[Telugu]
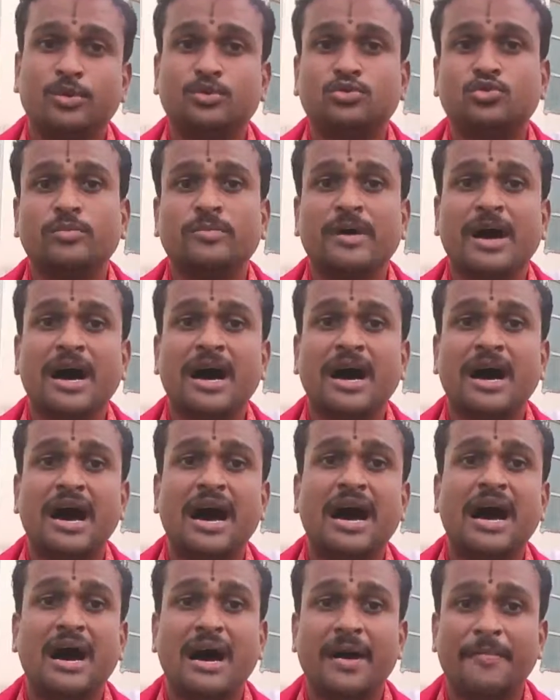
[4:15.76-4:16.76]
పృథుమహ
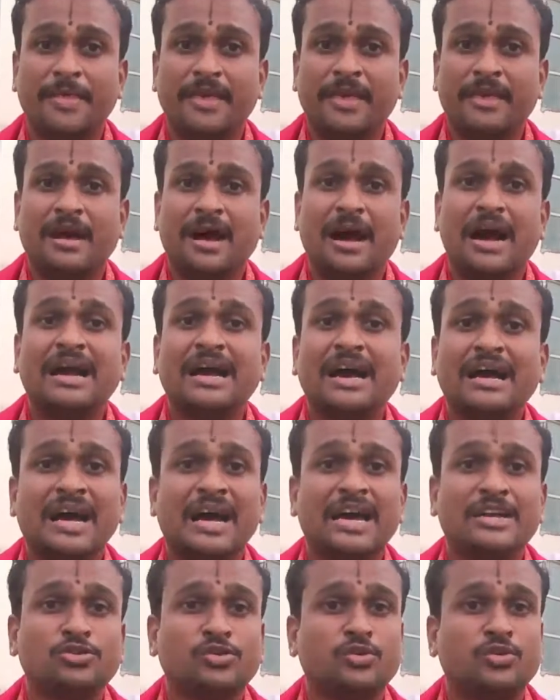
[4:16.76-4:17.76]
ఆ
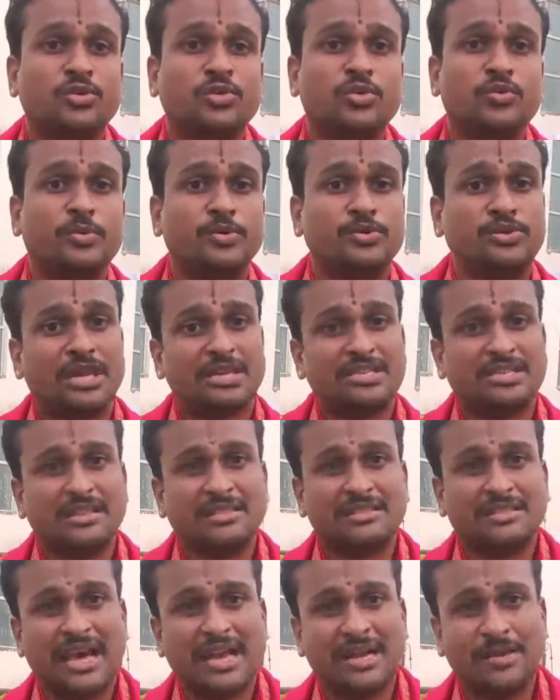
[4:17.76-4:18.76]
అంగరాజుకు పుత్ర
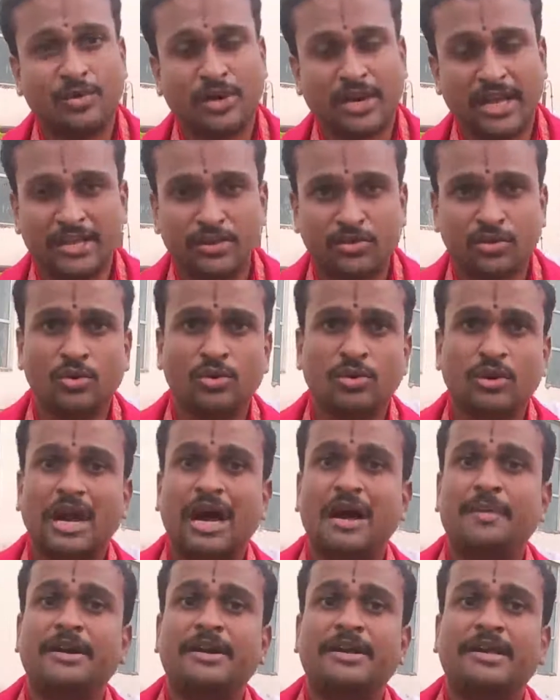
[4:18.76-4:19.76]
సంతానము లేదు
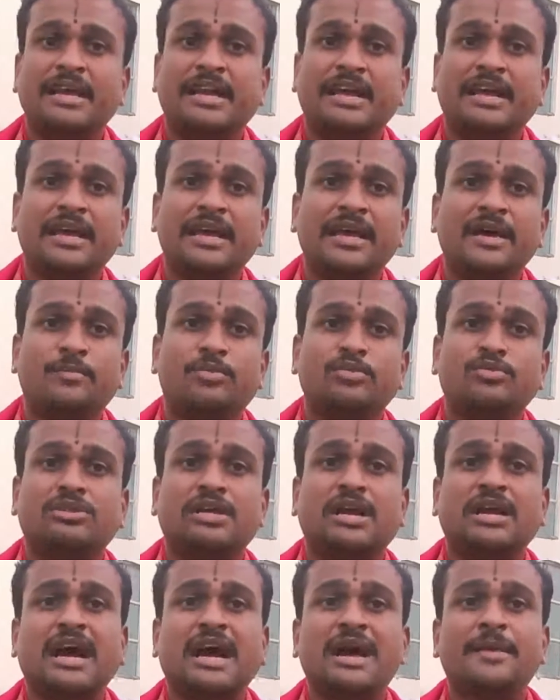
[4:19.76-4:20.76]
కాబట్టి
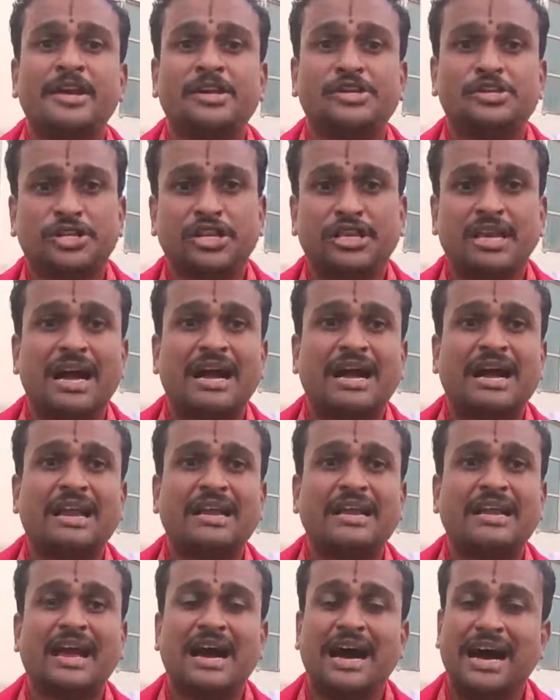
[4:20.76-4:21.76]
పుత్రకామేష్టి
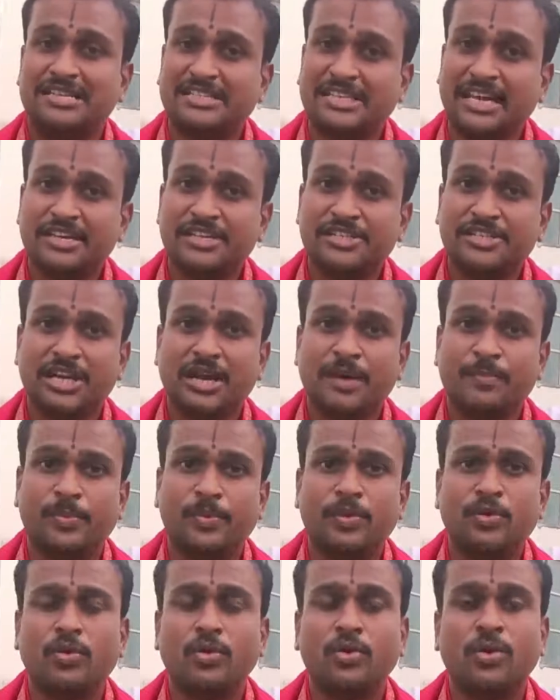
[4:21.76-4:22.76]
యాగాన్ని
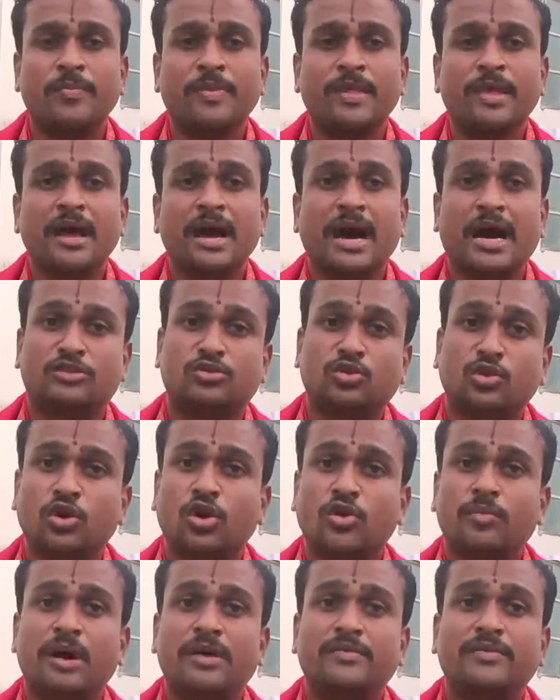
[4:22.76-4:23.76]
ఆచరించినప్పుడు అతో
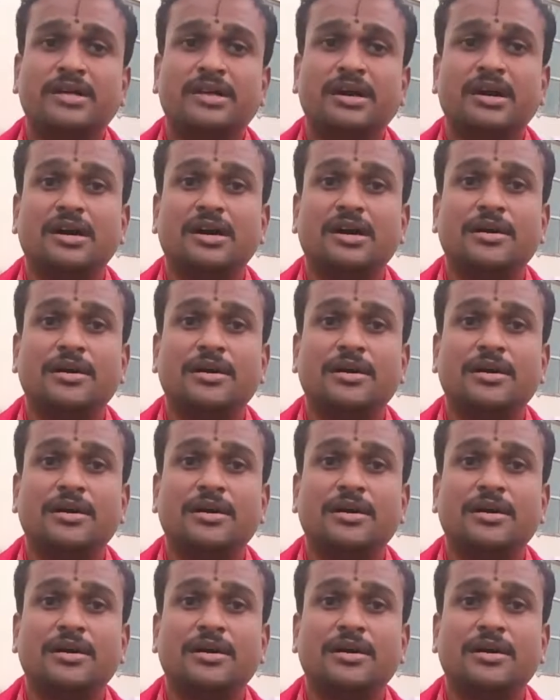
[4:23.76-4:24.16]
భవ